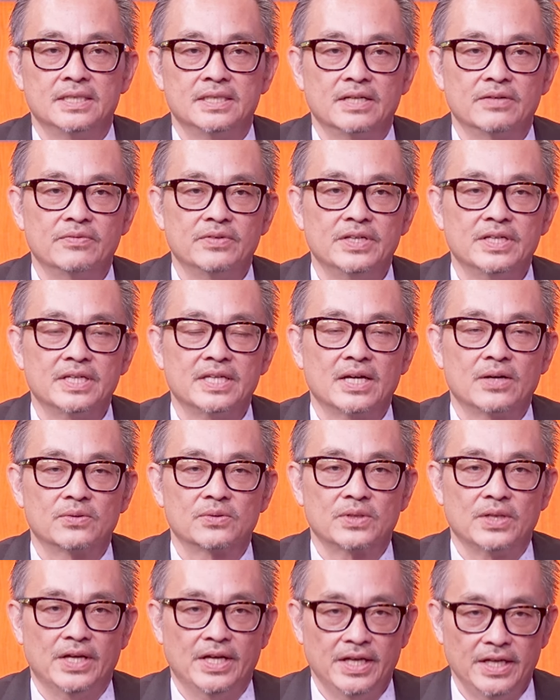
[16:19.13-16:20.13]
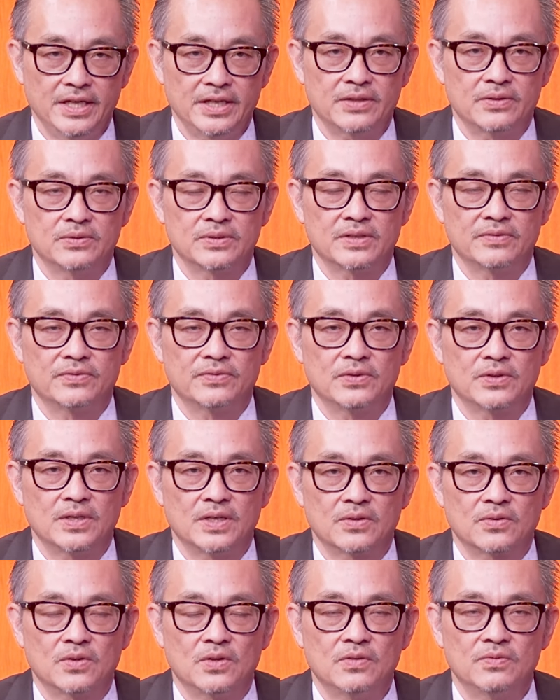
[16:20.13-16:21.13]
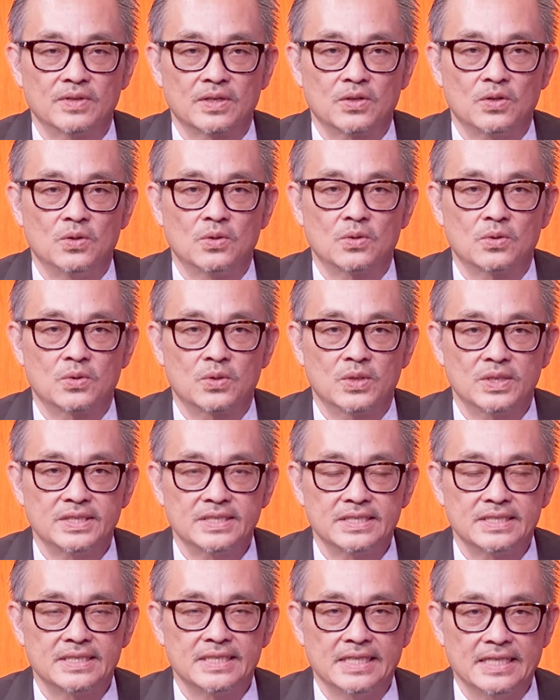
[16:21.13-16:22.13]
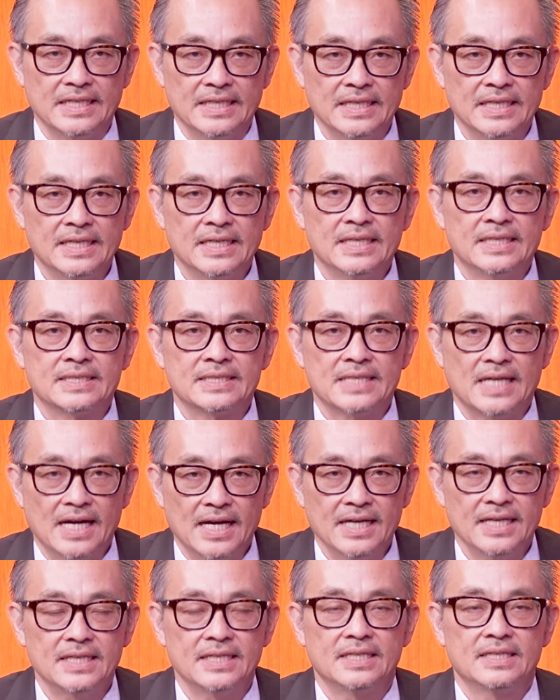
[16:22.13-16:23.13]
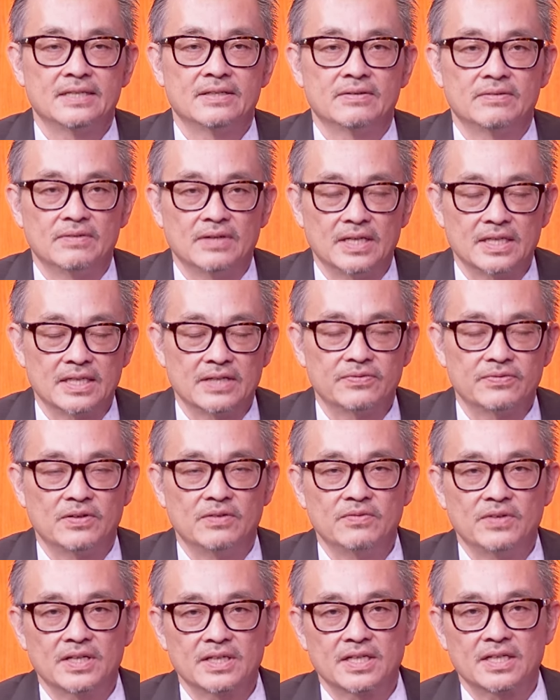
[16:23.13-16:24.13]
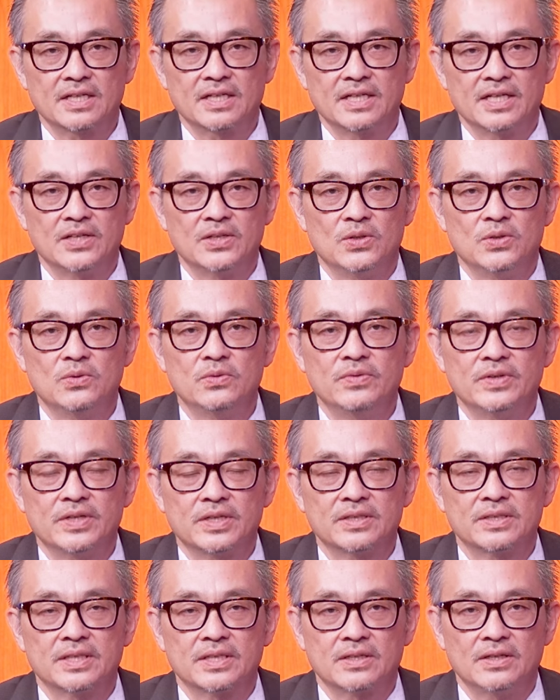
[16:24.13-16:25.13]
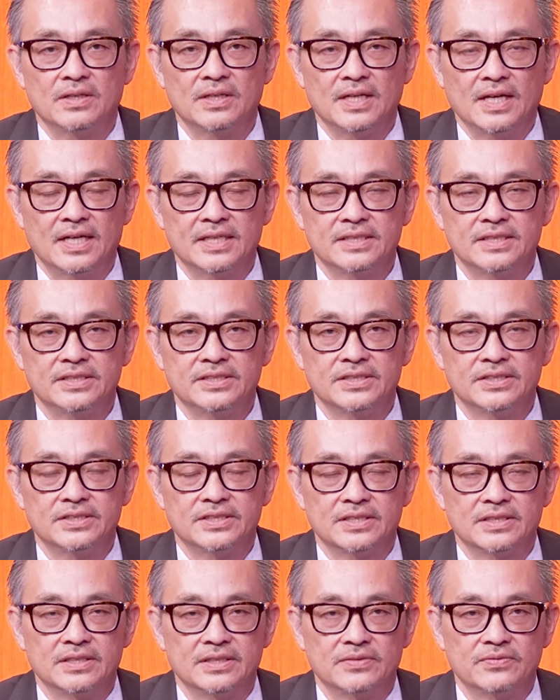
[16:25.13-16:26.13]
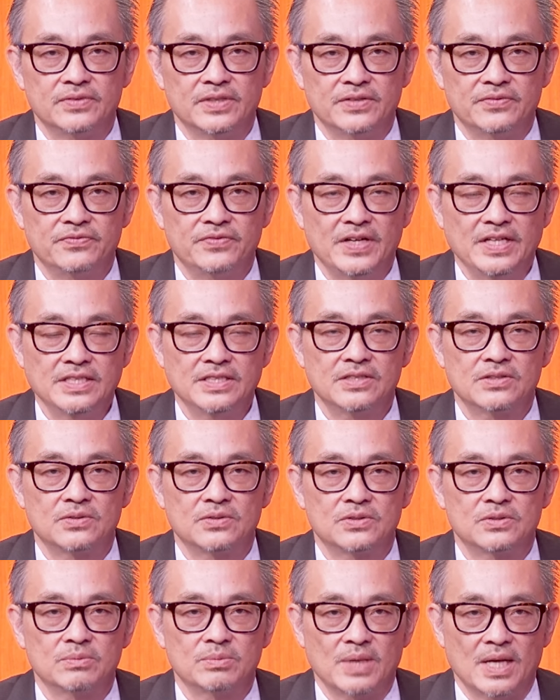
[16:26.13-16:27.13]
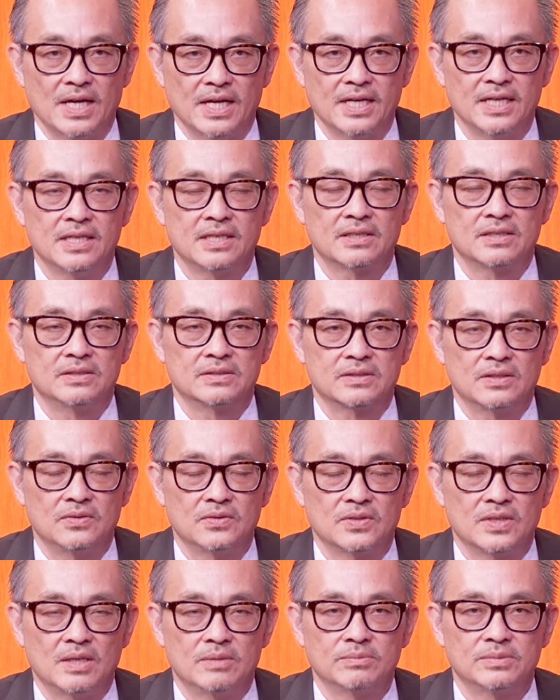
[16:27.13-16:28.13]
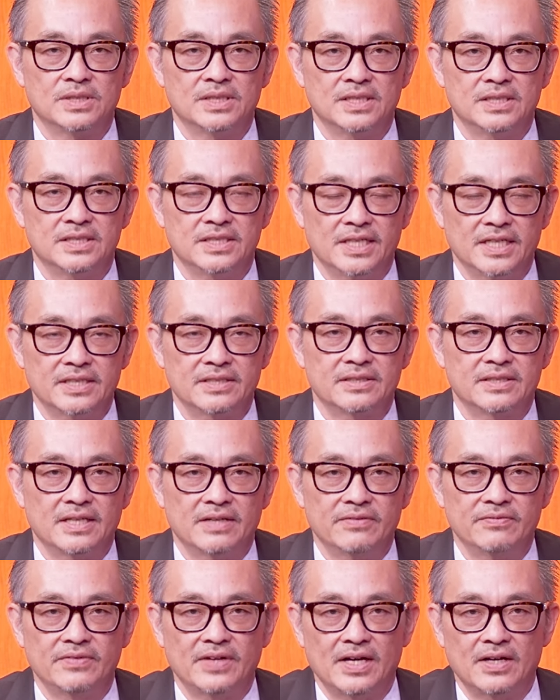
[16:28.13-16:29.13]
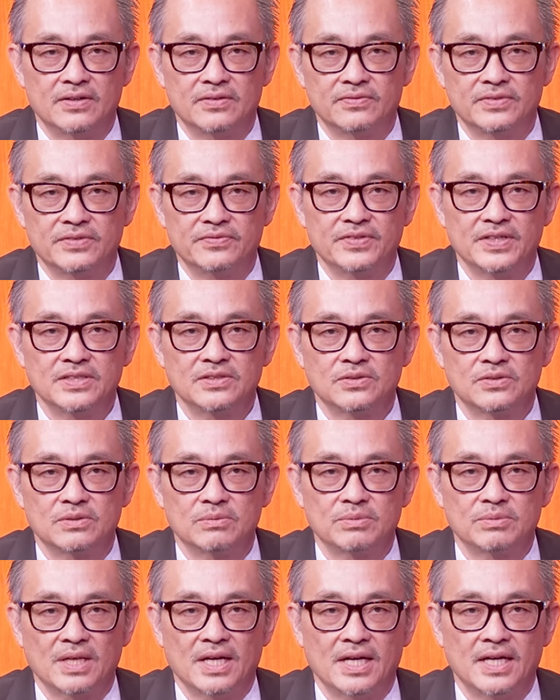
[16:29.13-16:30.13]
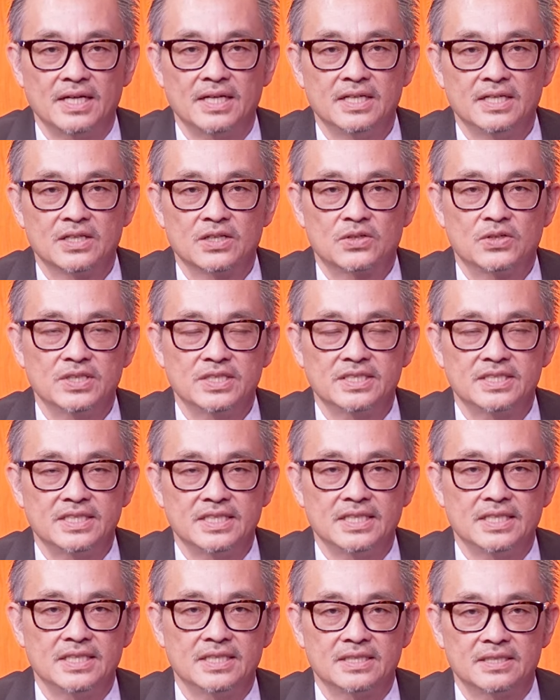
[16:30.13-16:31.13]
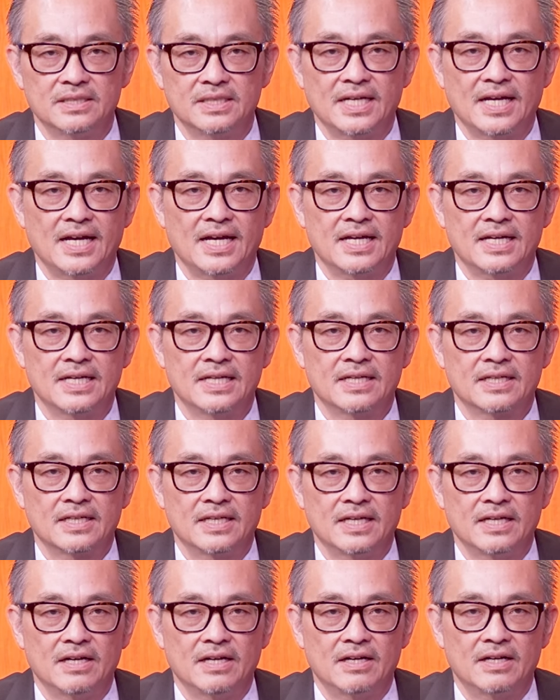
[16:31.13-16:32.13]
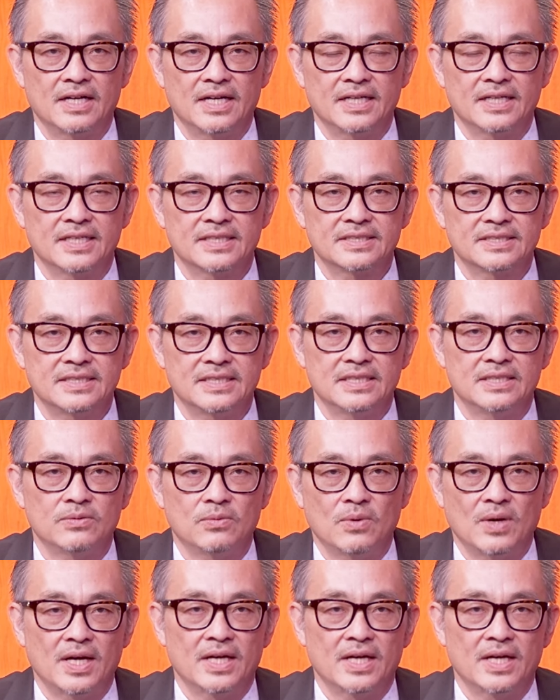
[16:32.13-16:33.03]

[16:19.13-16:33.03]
nhân viên giao tế của thành phố Garden Grove là cô Christy Thái và đã phỏng vấn rất là đầy đủ vì có thể coi lại trên chương trình Việt Face của chúng ta còn tồn động trên internet đánh vào Việt Face của chúng ta Christy Tika K R I S T Y